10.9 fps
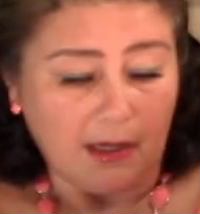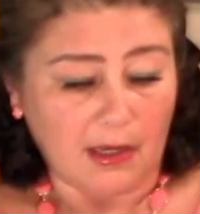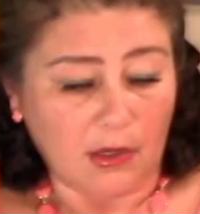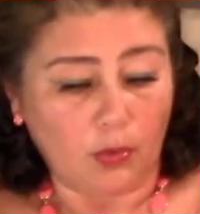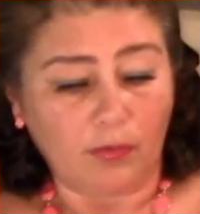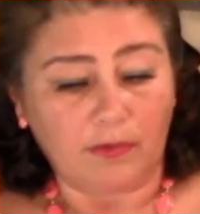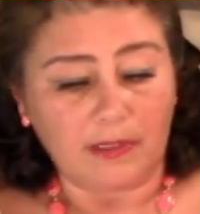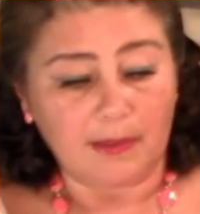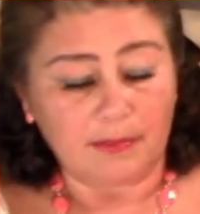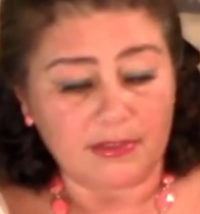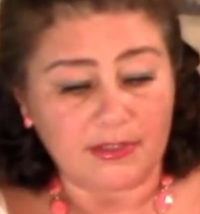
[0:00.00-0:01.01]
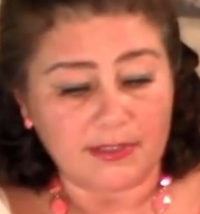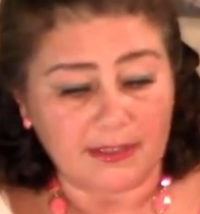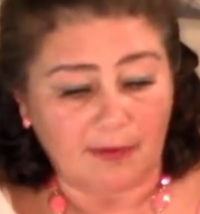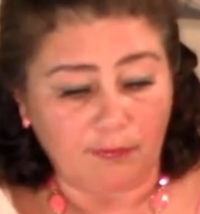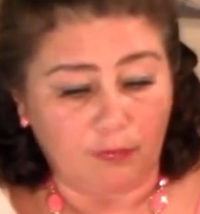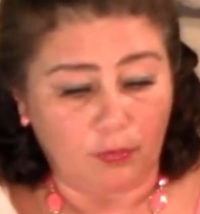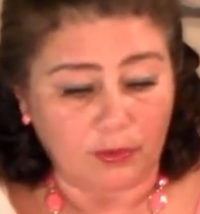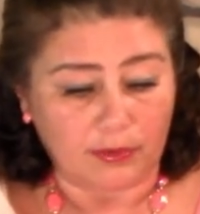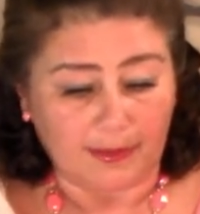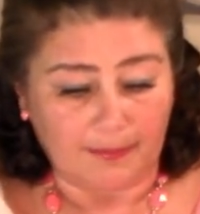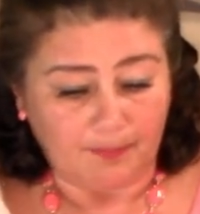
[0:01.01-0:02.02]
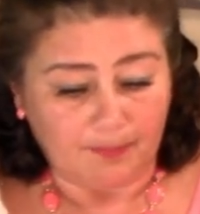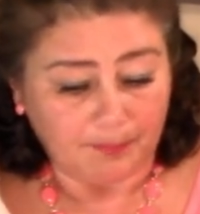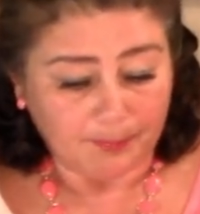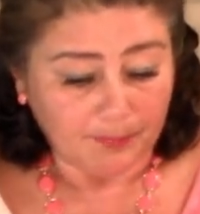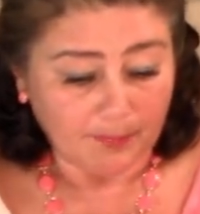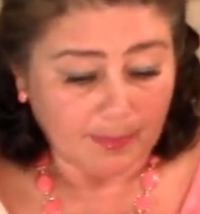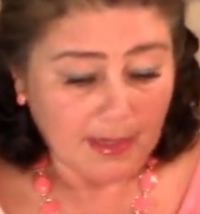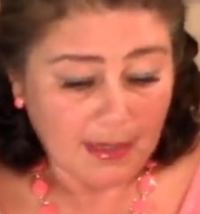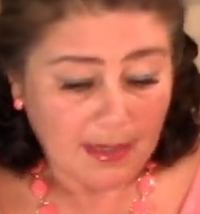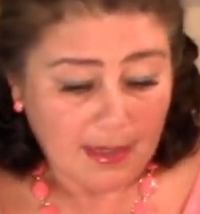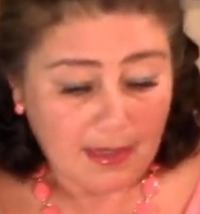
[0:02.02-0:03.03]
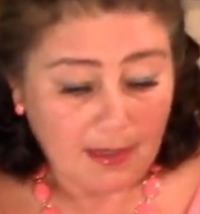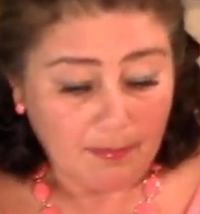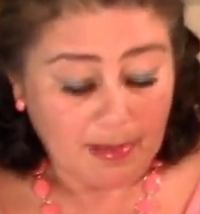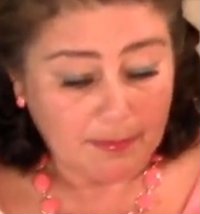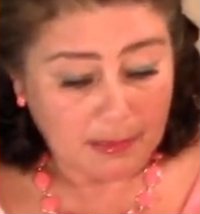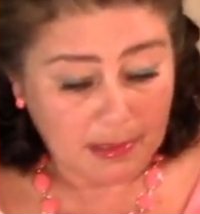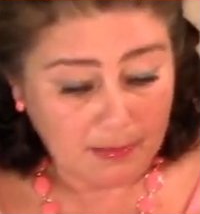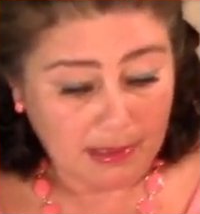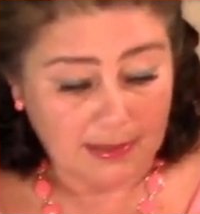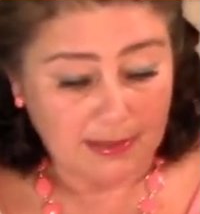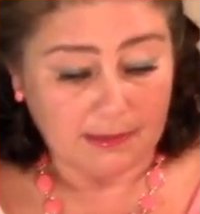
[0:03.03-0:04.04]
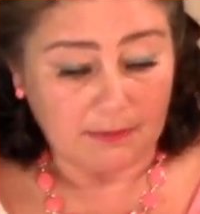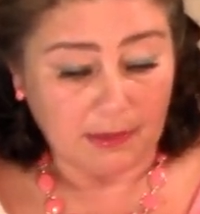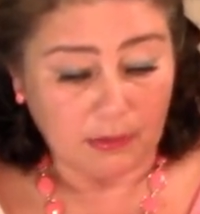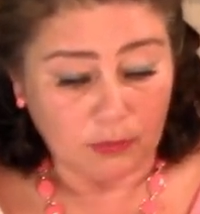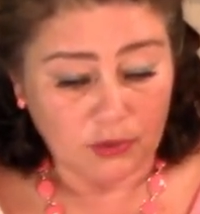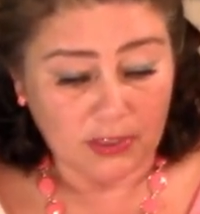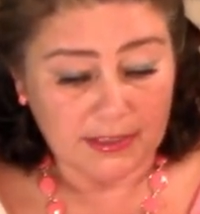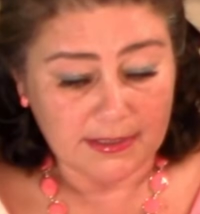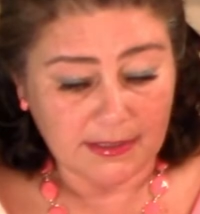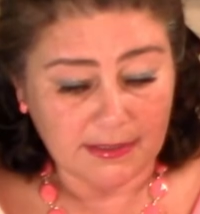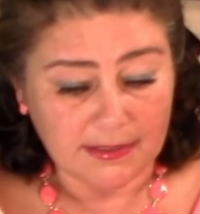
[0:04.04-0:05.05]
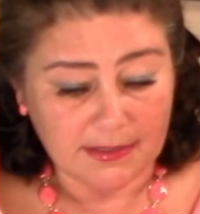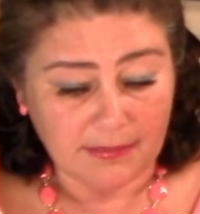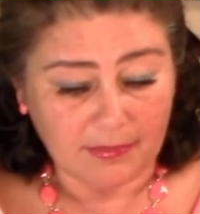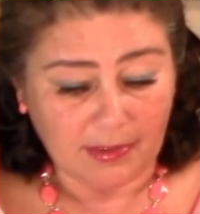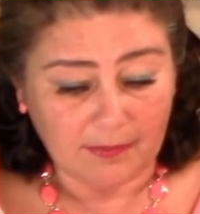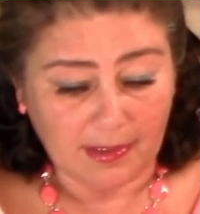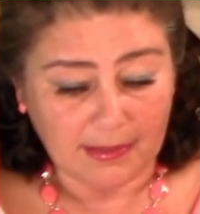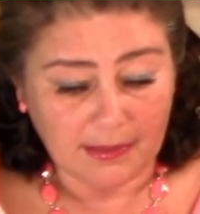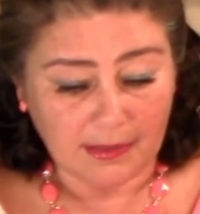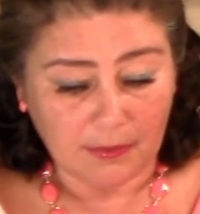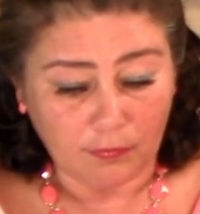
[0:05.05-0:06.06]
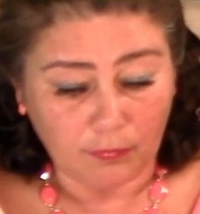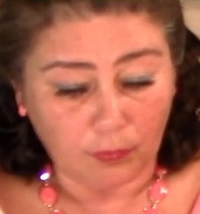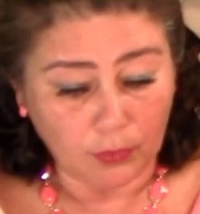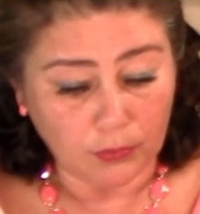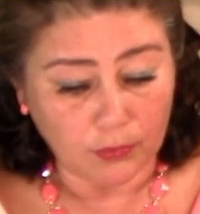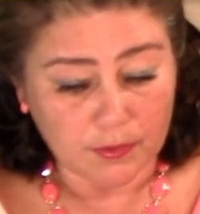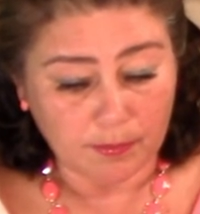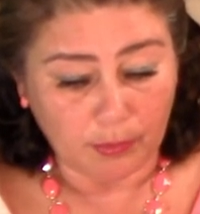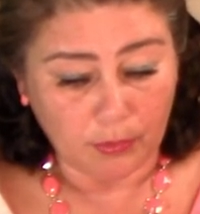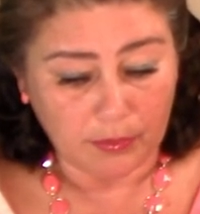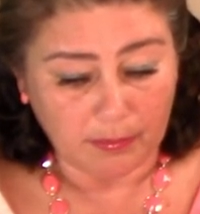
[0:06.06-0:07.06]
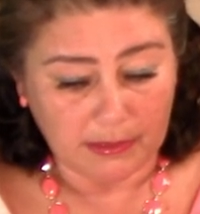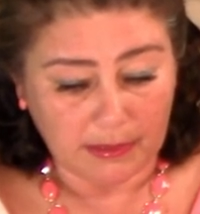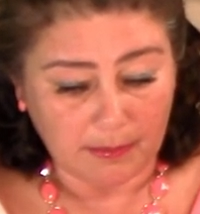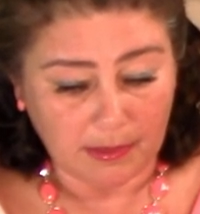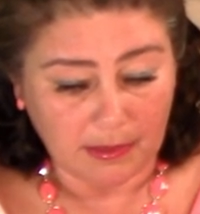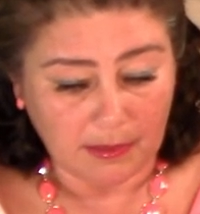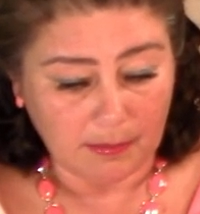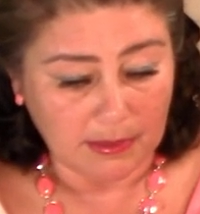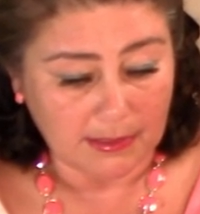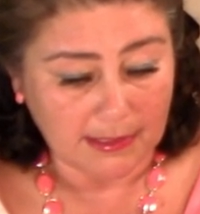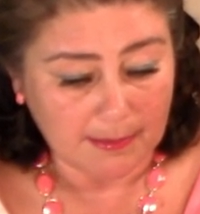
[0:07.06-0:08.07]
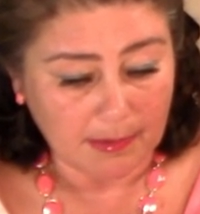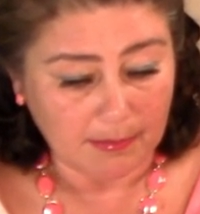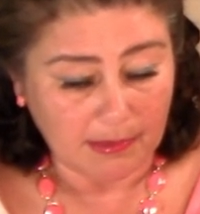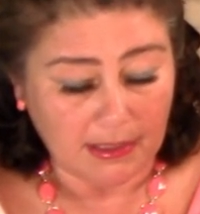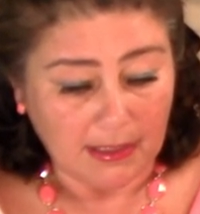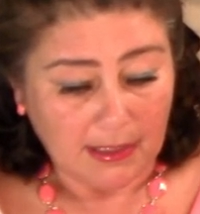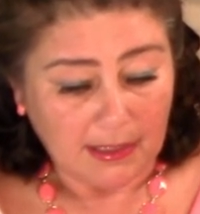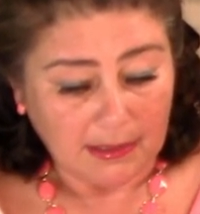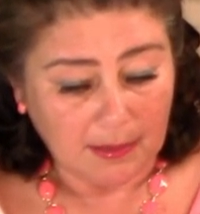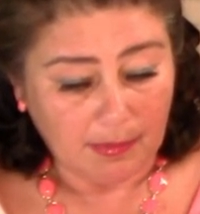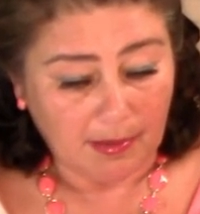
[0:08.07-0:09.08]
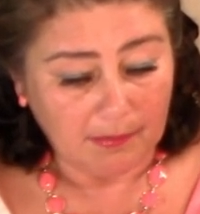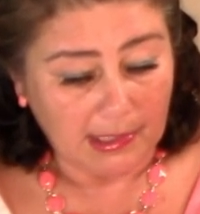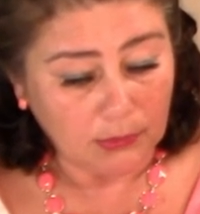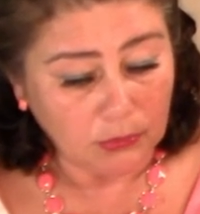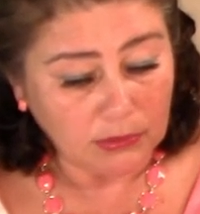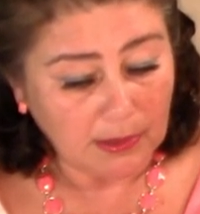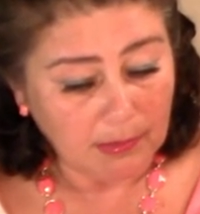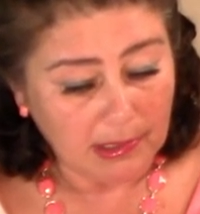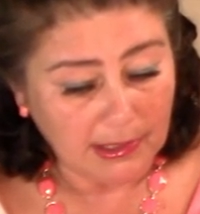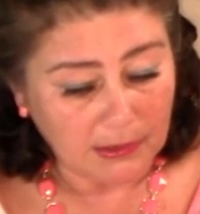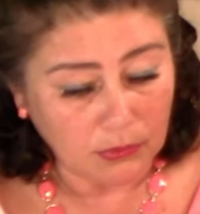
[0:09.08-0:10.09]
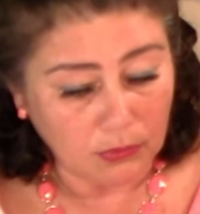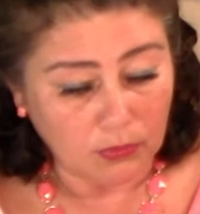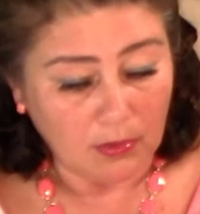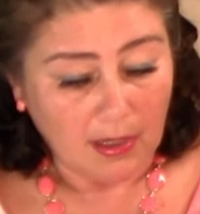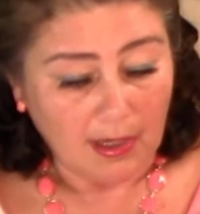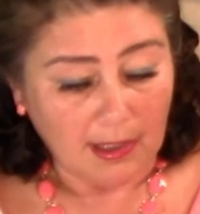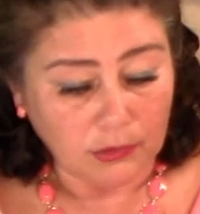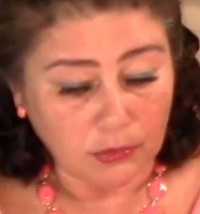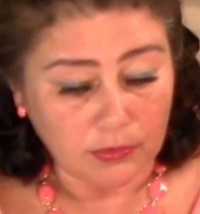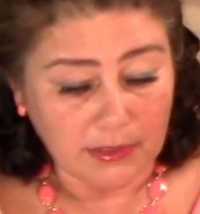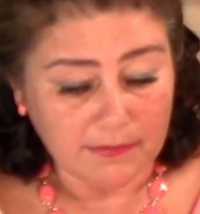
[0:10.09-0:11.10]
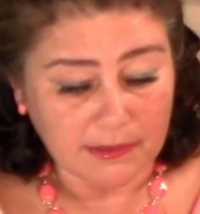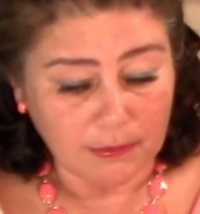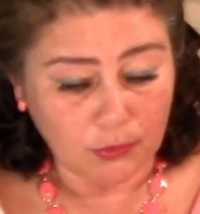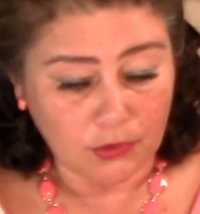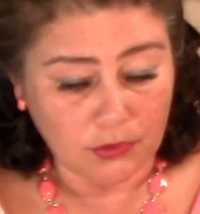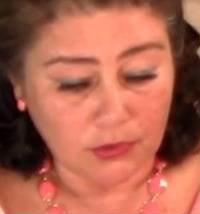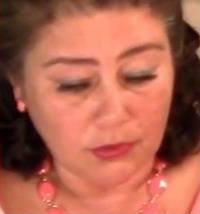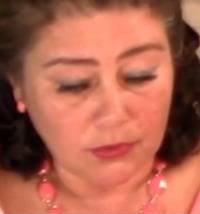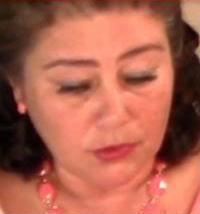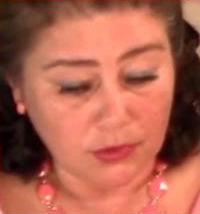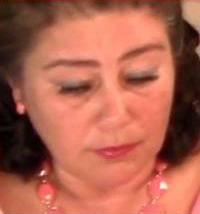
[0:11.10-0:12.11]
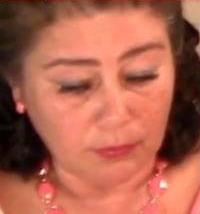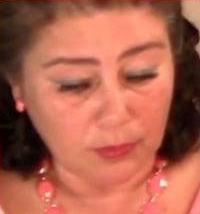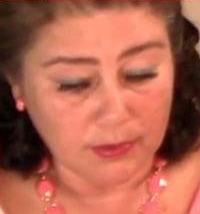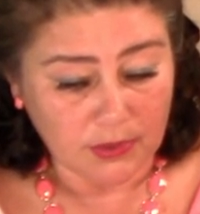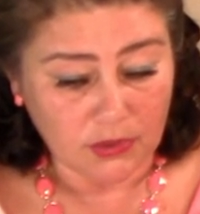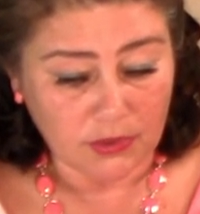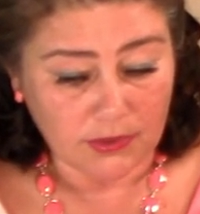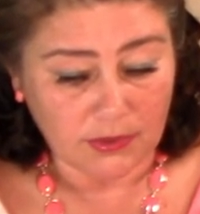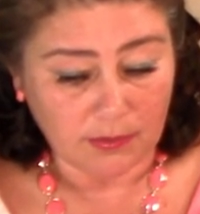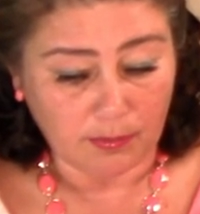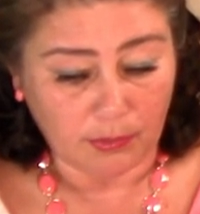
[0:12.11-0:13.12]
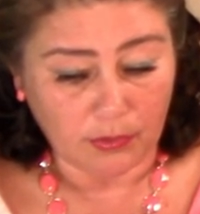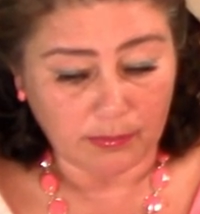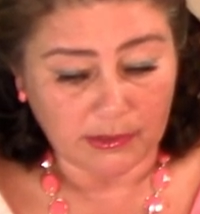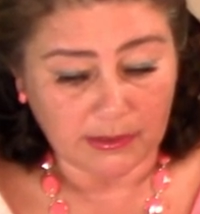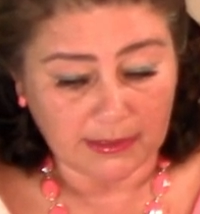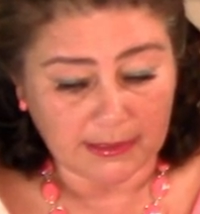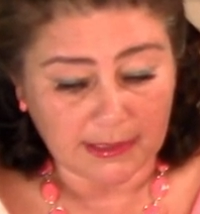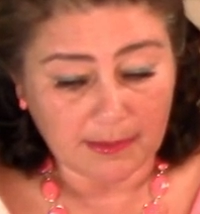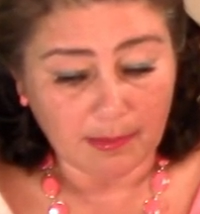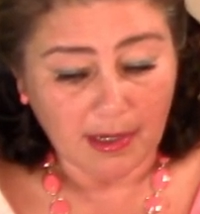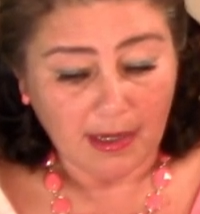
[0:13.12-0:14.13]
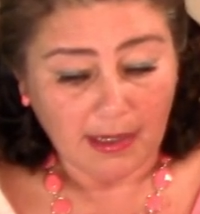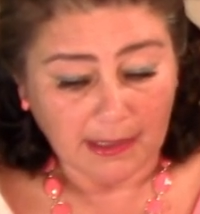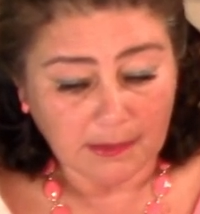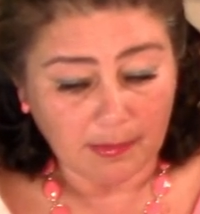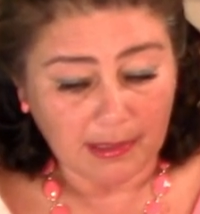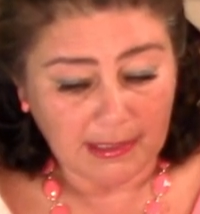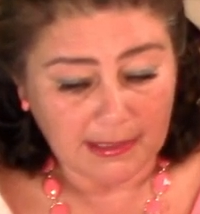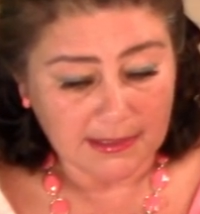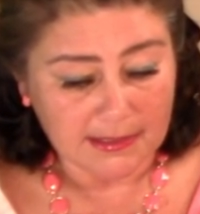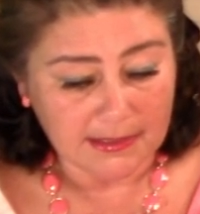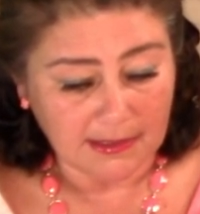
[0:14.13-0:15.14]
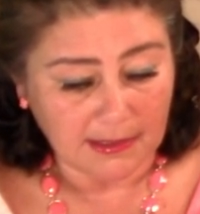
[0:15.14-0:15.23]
какого-либо дискомфорта. Помимо этого, участники соревнования в воду с пойманными ими рыбами добавляют таблетку, которая в случае чего защитит пойманных рыб от болезни,